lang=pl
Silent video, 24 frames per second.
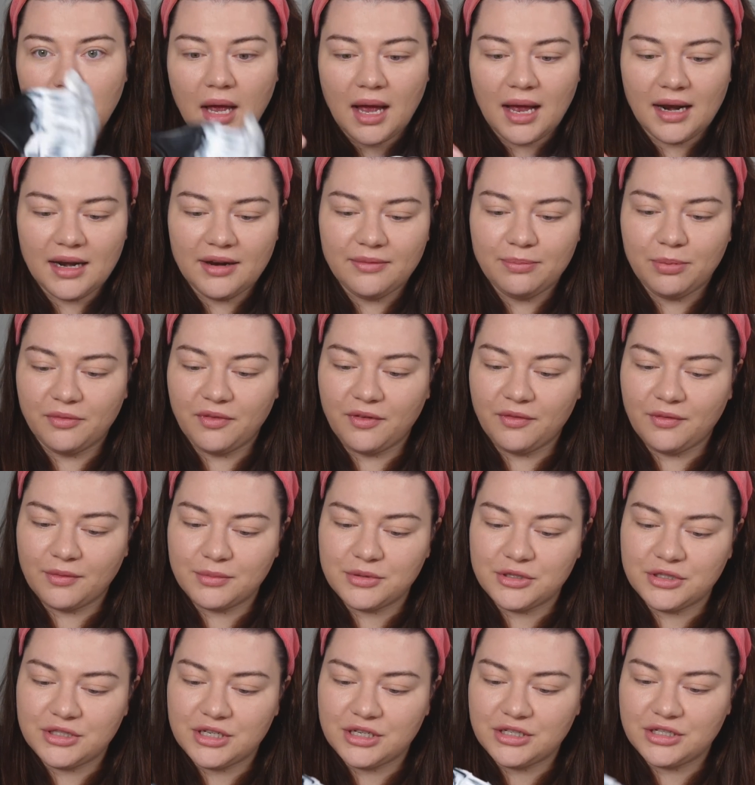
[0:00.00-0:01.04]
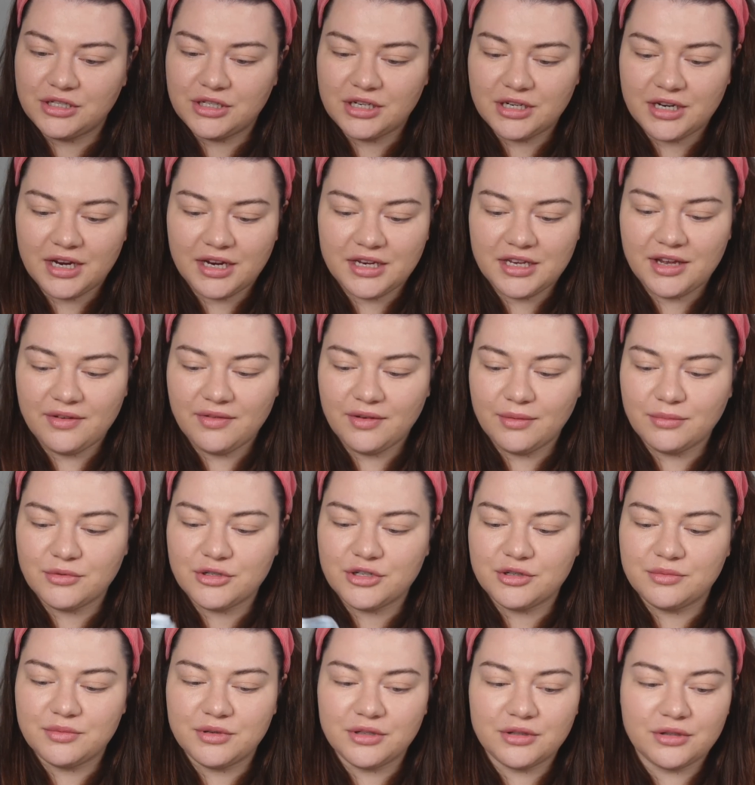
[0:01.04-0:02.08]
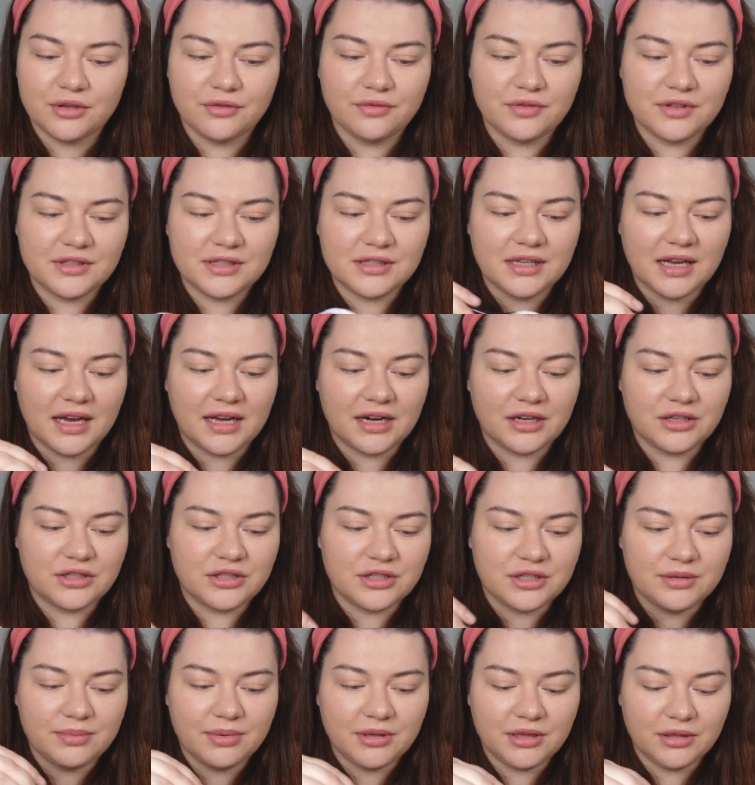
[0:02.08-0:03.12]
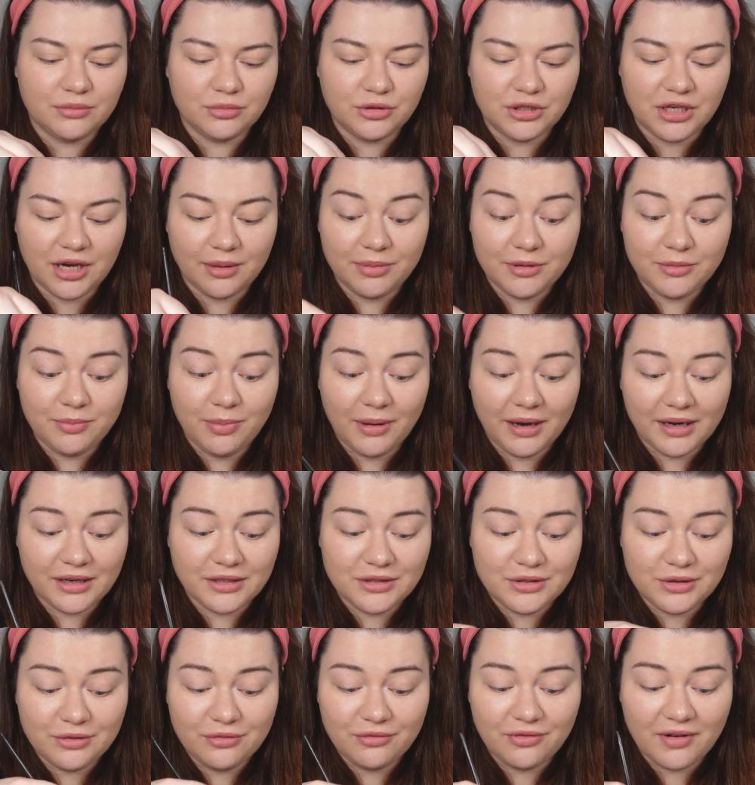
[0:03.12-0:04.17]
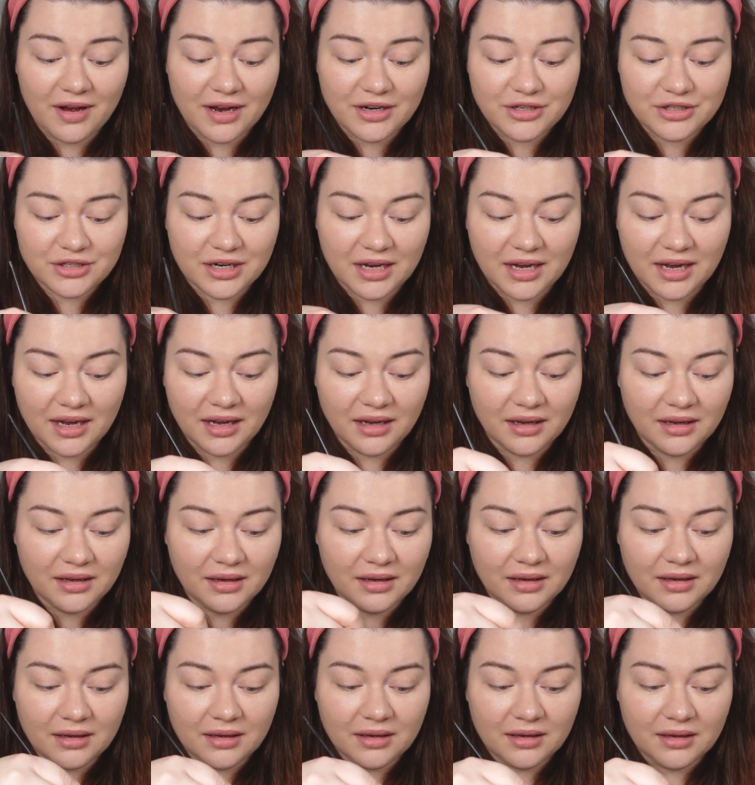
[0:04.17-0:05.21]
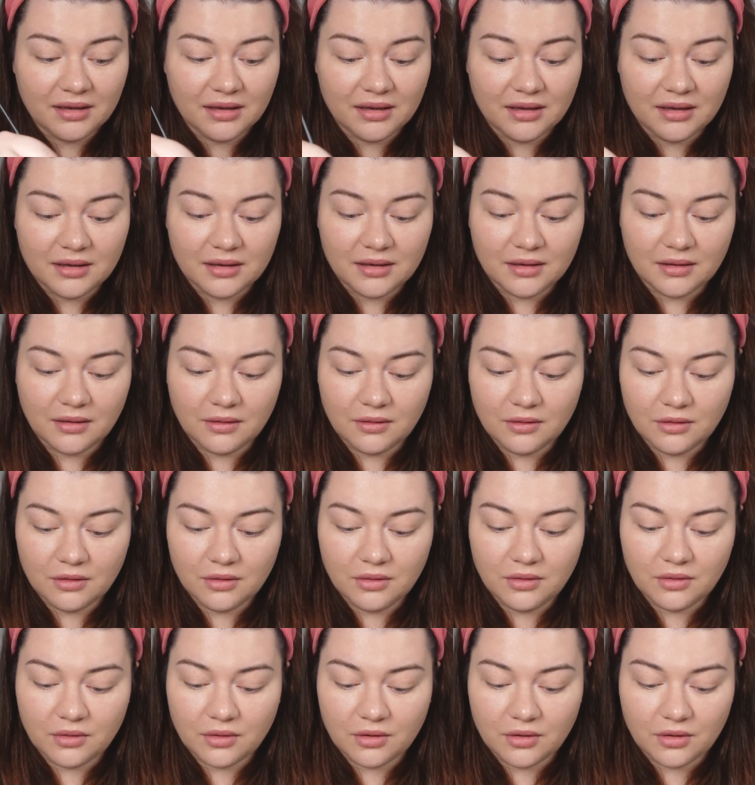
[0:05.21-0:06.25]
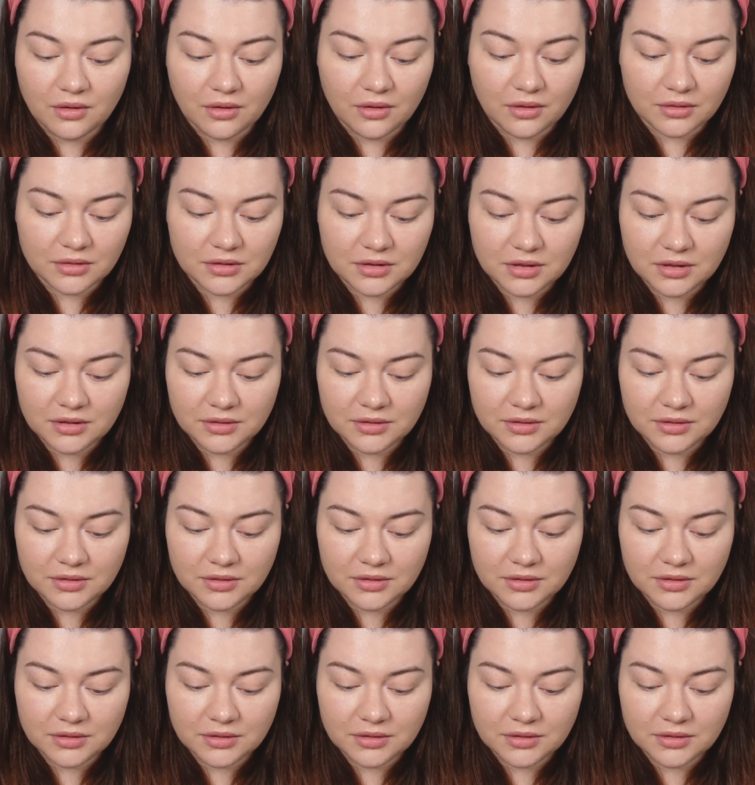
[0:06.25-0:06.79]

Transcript: Ale powiem Wam szczerze, że ja nie wiem, czy mi to wystarczy. Będę musiała być bardzo uważna. O oh god.